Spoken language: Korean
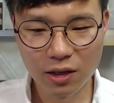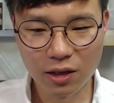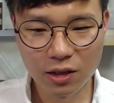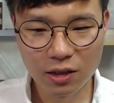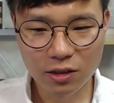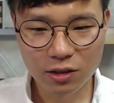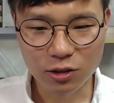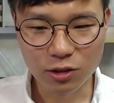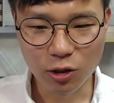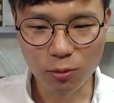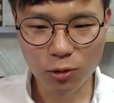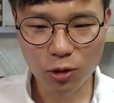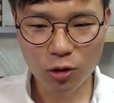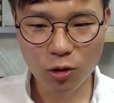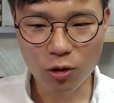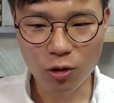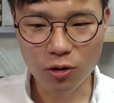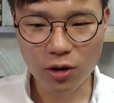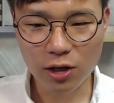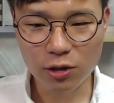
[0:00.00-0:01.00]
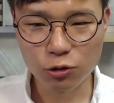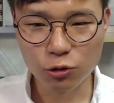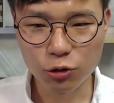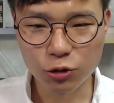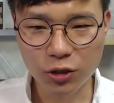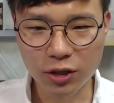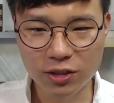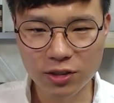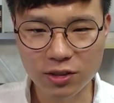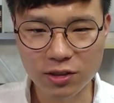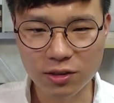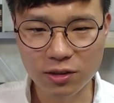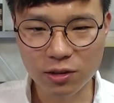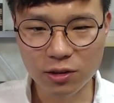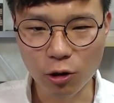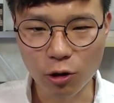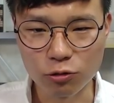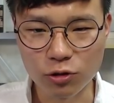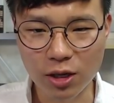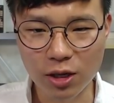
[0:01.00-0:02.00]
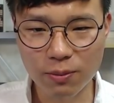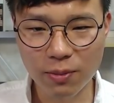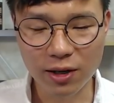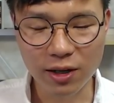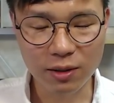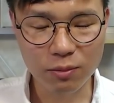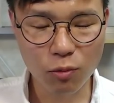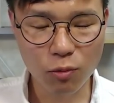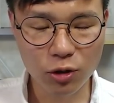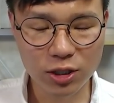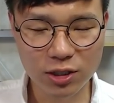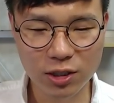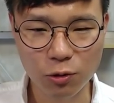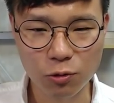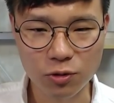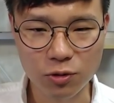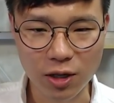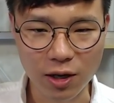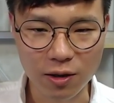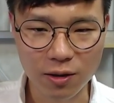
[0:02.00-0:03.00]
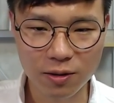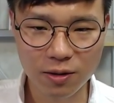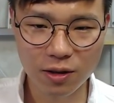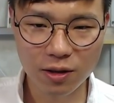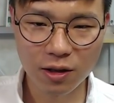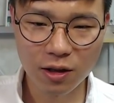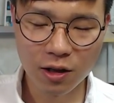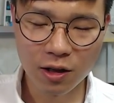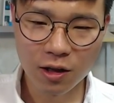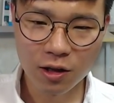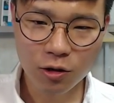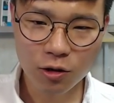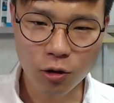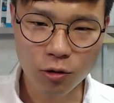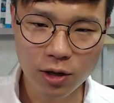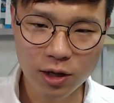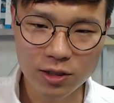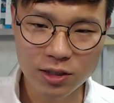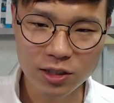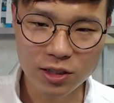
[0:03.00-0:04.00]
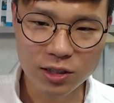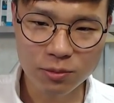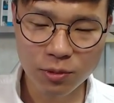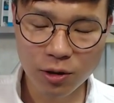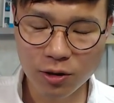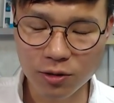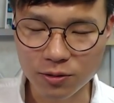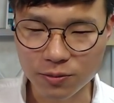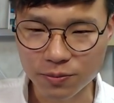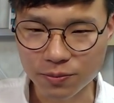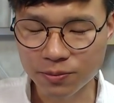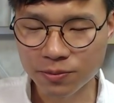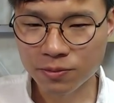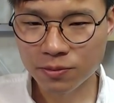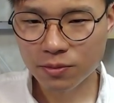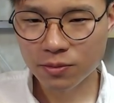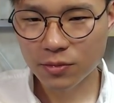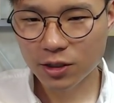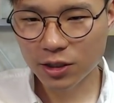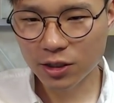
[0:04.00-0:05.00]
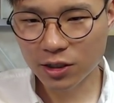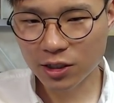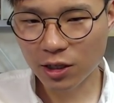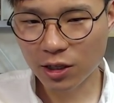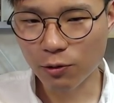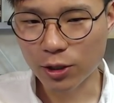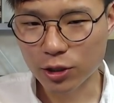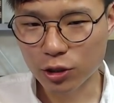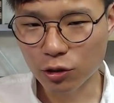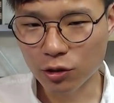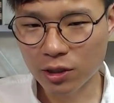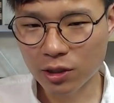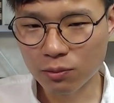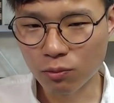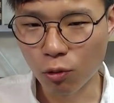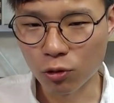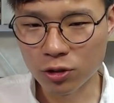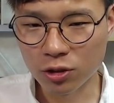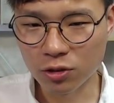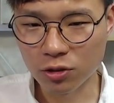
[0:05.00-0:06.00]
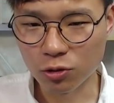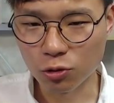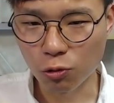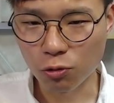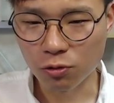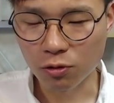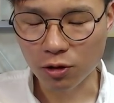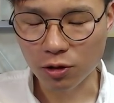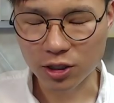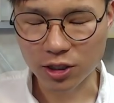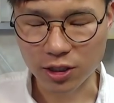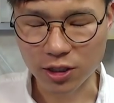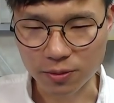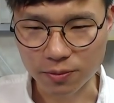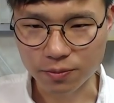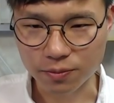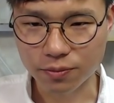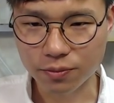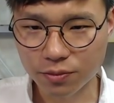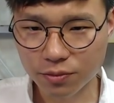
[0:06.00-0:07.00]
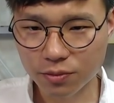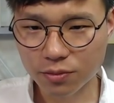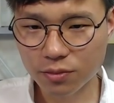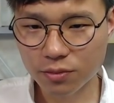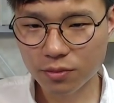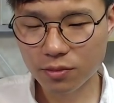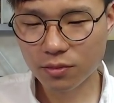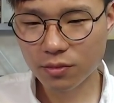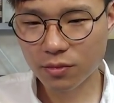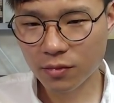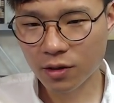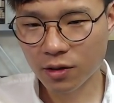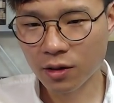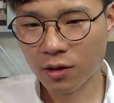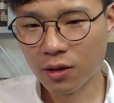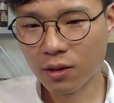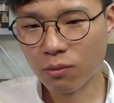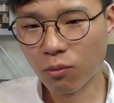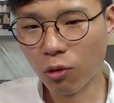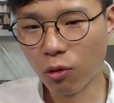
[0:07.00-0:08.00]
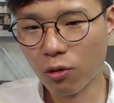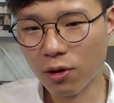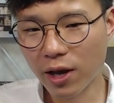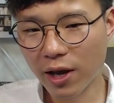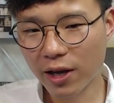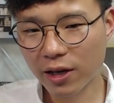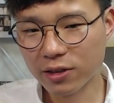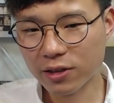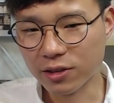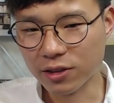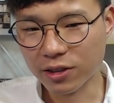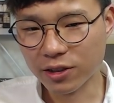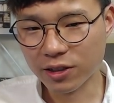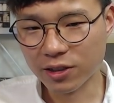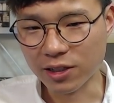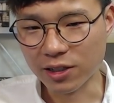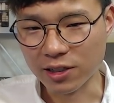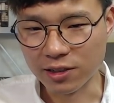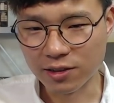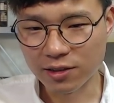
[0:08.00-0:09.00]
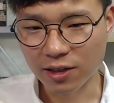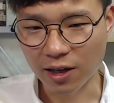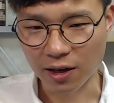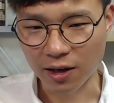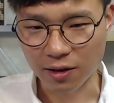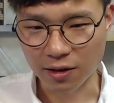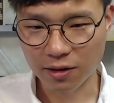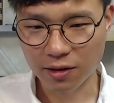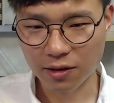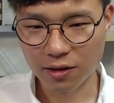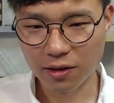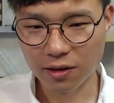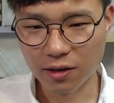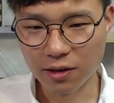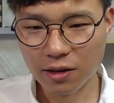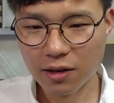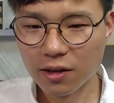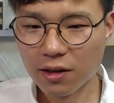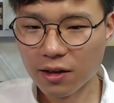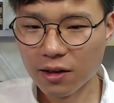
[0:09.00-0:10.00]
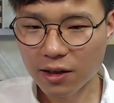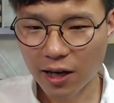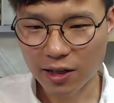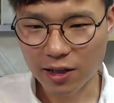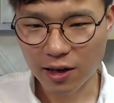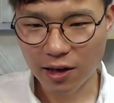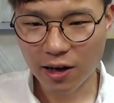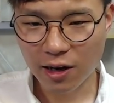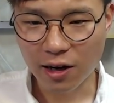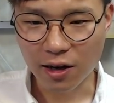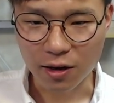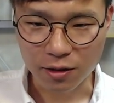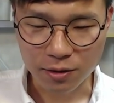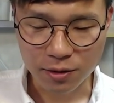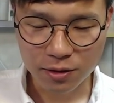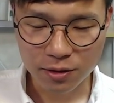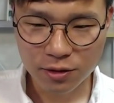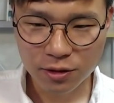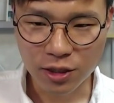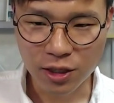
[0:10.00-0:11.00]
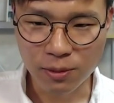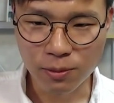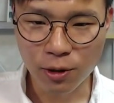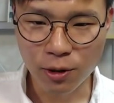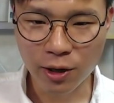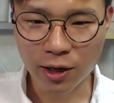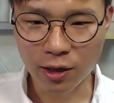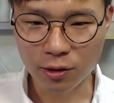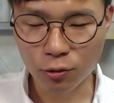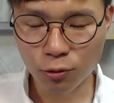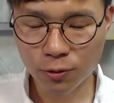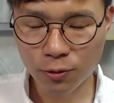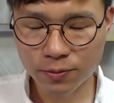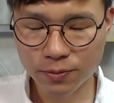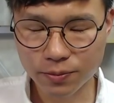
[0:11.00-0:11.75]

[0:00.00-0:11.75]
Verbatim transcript: 그러므로 건강을 유지했을 경우에만 행복이 찾아온다. 건강을 잃으면 신체 외적인 모든 좋은 것이 본래의 의의를 잃는다. 게다가 질병에라도